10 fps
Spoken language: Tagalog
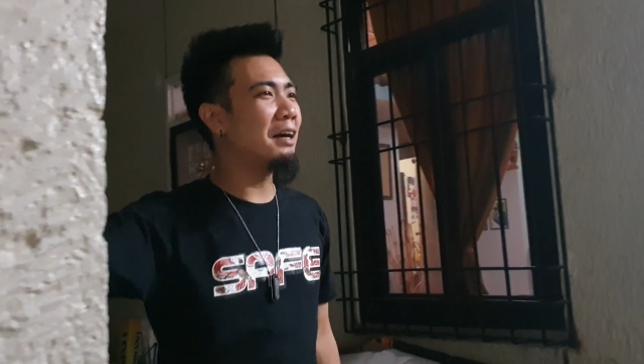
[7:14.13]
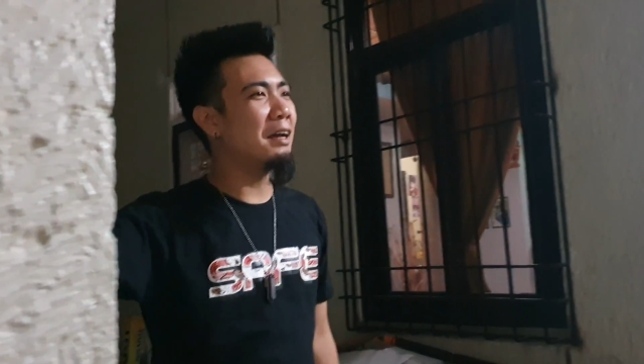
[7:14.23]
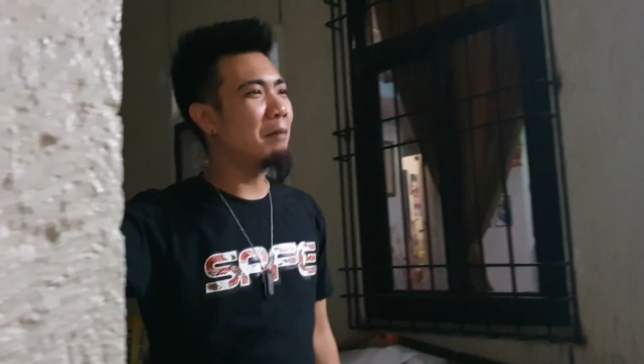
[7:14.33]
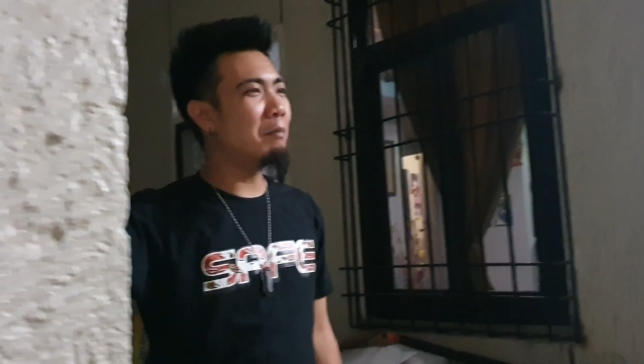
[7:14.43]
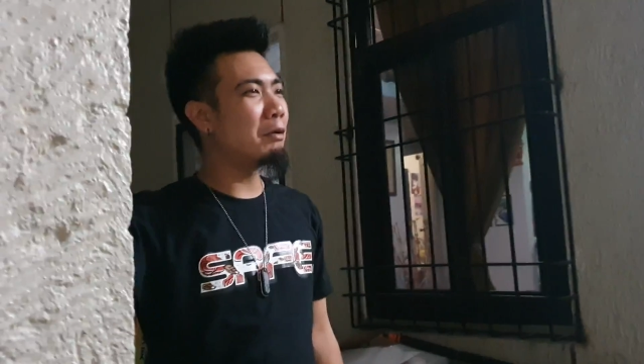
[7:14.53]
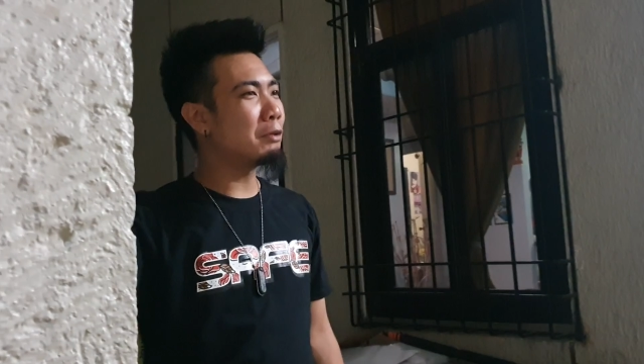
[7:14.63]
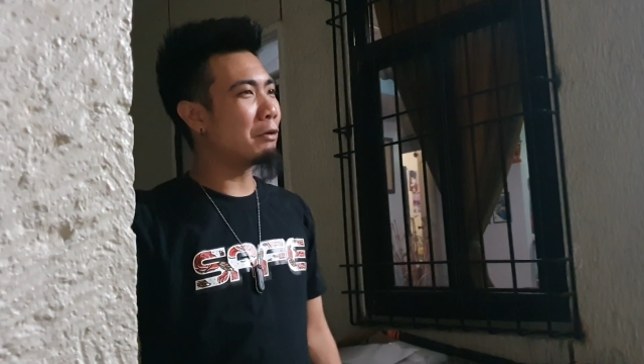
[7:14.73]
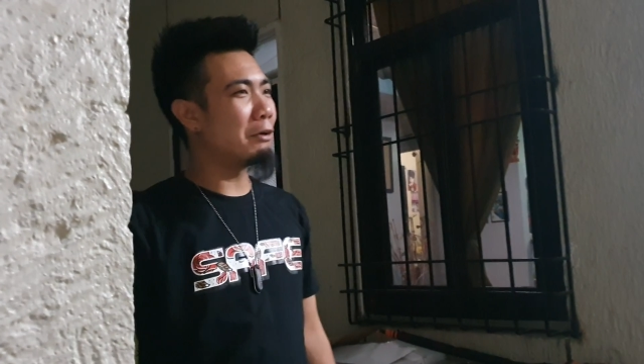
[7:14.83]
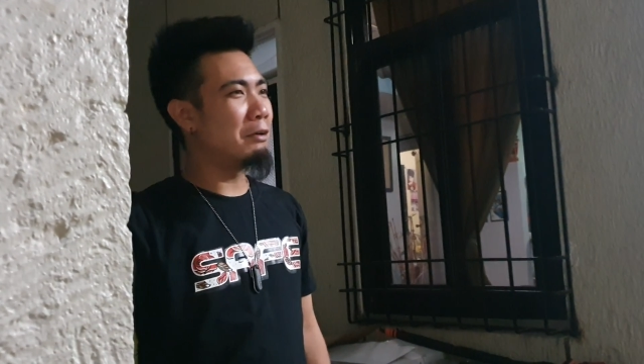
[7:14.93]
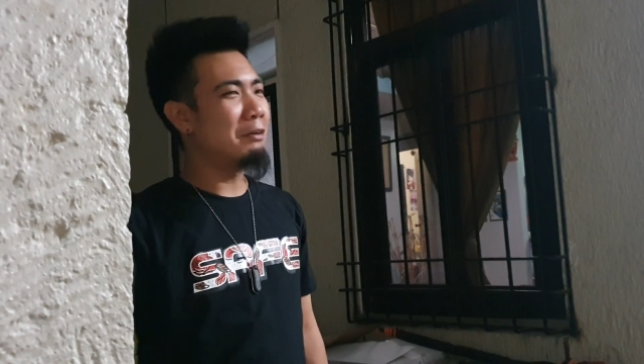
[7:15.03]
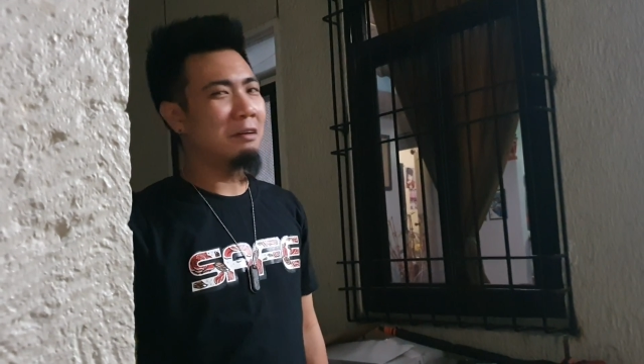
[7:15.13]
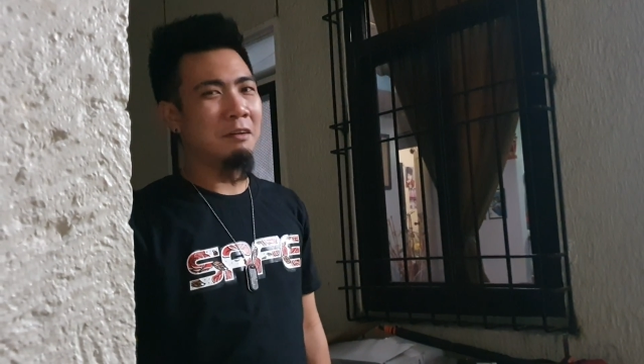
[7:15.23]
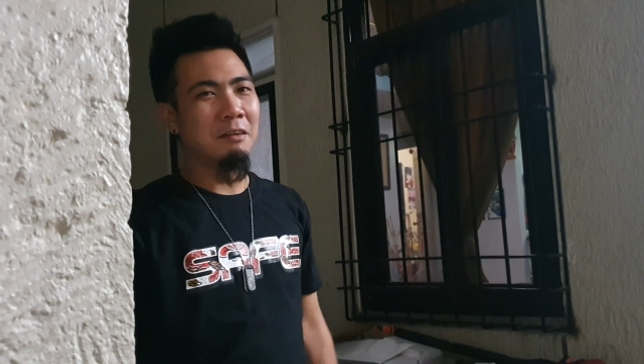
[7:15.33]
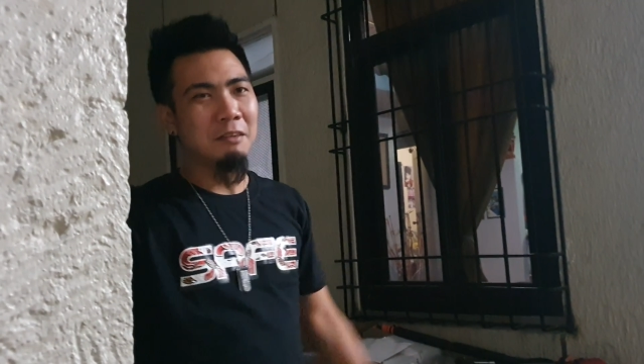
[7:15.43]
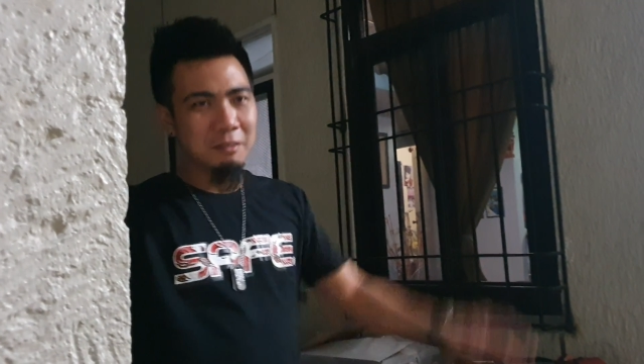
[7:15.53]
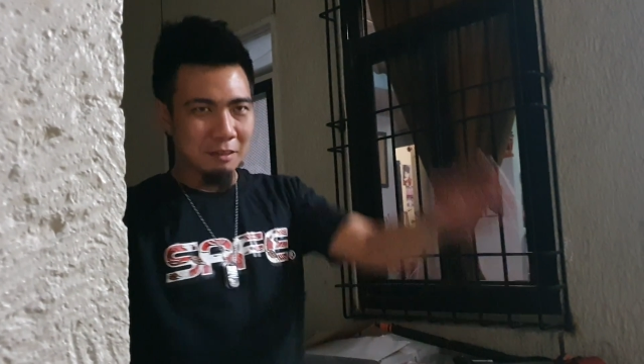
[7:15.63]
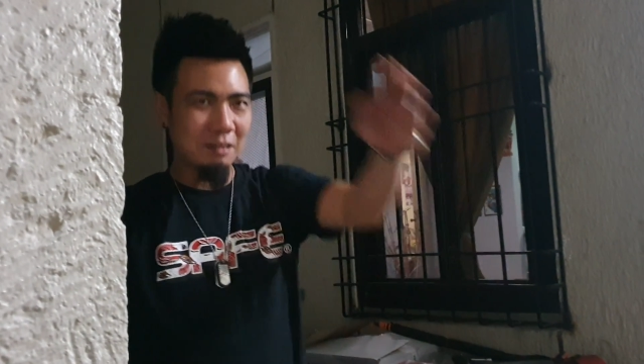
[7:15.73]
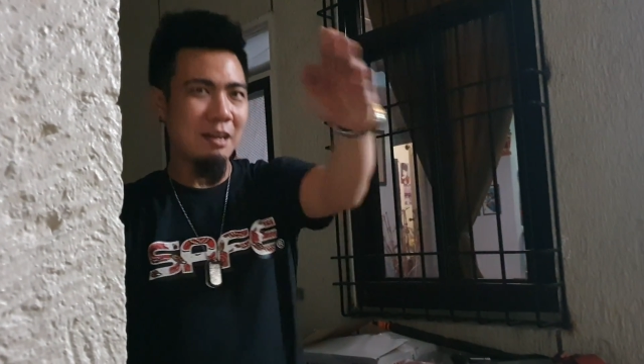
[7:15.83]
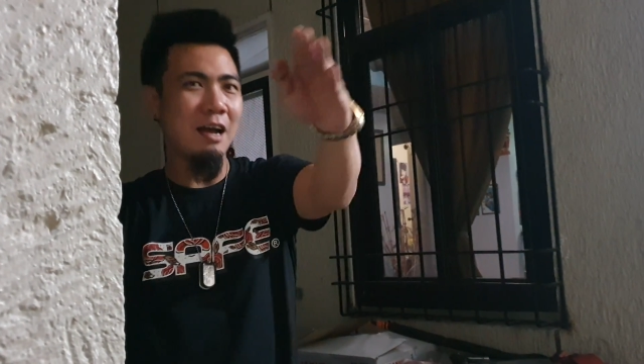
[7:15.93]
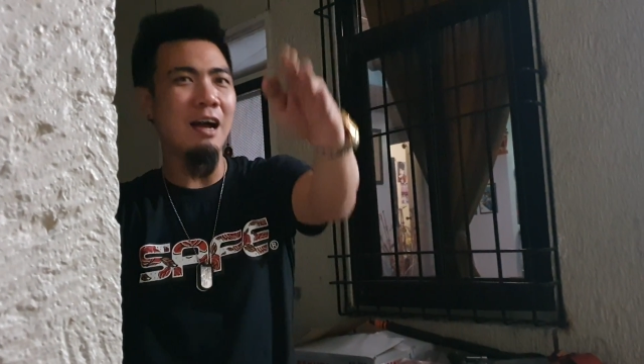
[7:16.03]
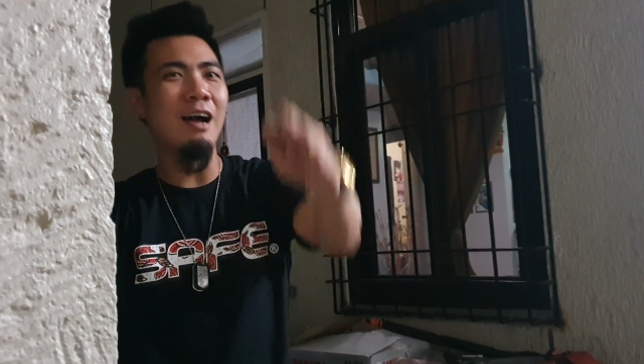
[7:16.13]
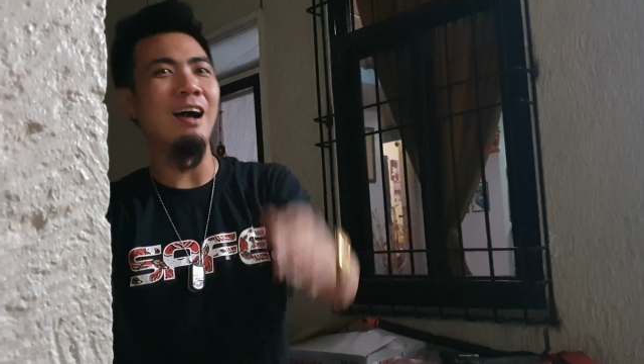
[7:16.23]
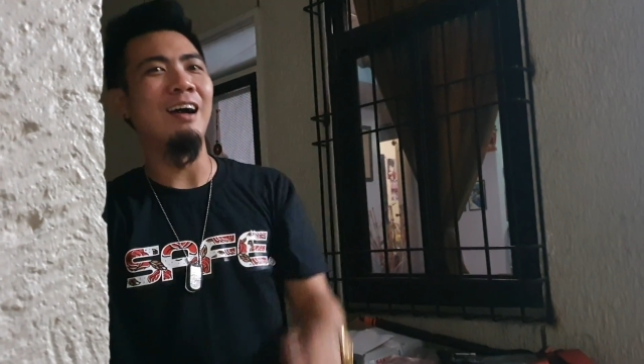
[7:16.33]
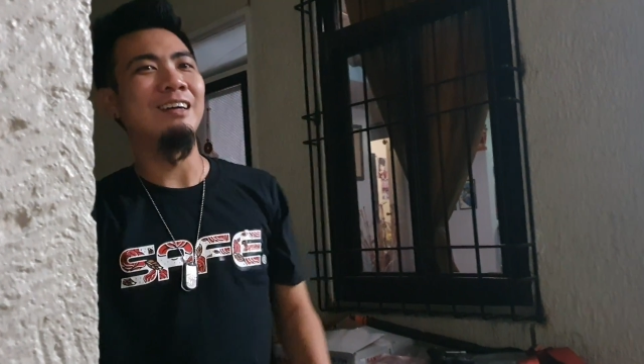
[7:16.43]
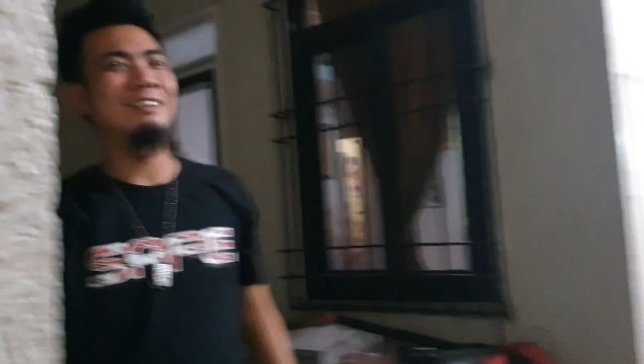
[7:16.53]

kaya boto ko. Uh, ah. Anya. Ano, ano